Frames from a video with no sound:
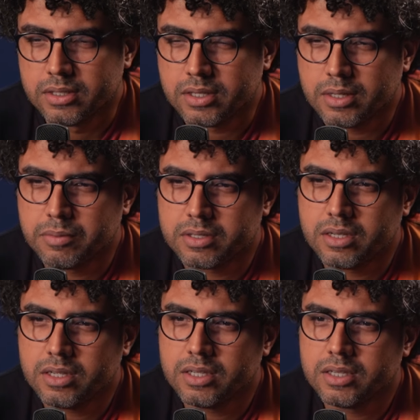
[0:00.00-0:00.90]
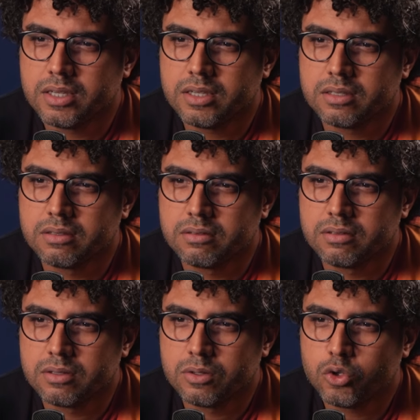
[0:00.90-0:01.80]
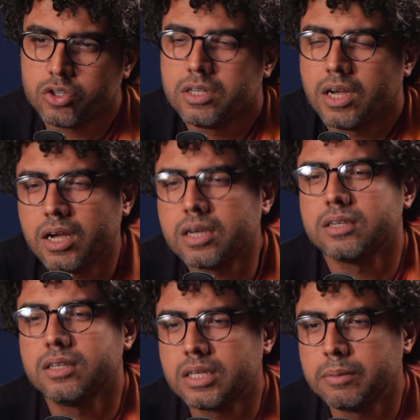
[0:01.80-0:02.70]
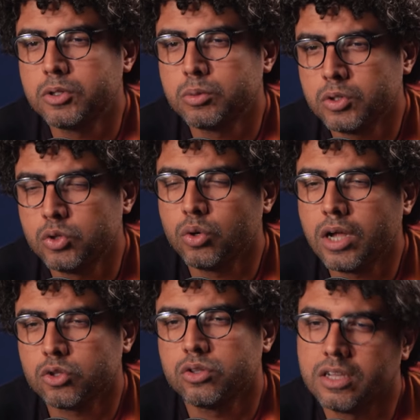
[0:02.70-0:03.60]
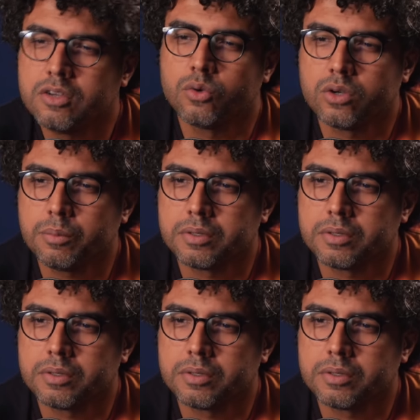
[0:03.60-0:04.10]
देखिए मसला ये है कुछ ना करने के भी तुम्हें दो लाख तो दे रहा हूँ ना